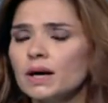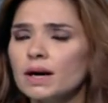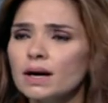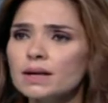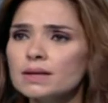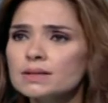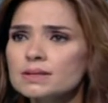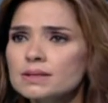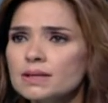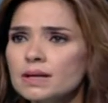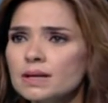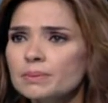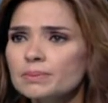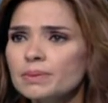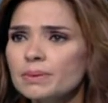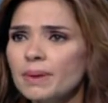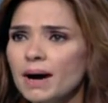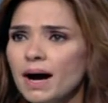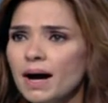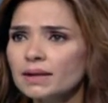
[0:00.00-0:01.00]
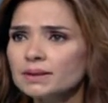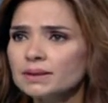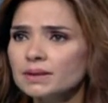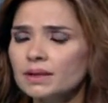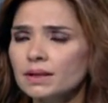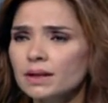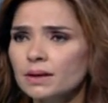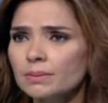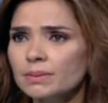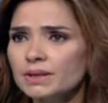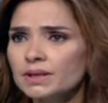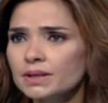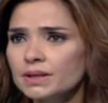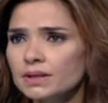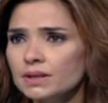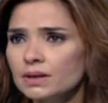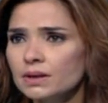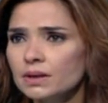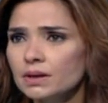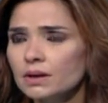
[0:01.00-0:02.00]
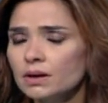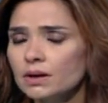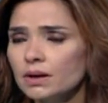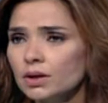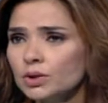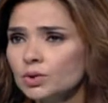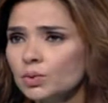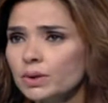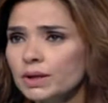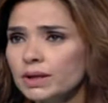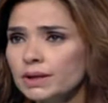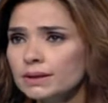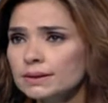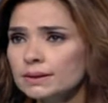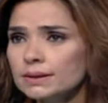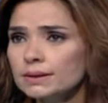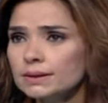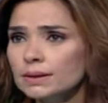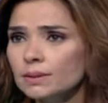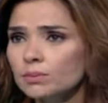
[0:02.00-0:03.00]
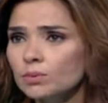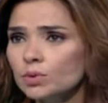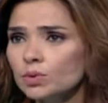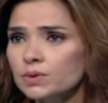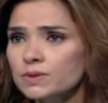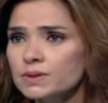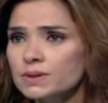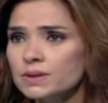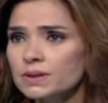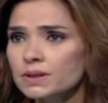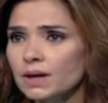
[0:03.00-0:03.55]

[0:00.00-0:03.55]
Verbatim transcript: غزة بما حصل بعدوان تموز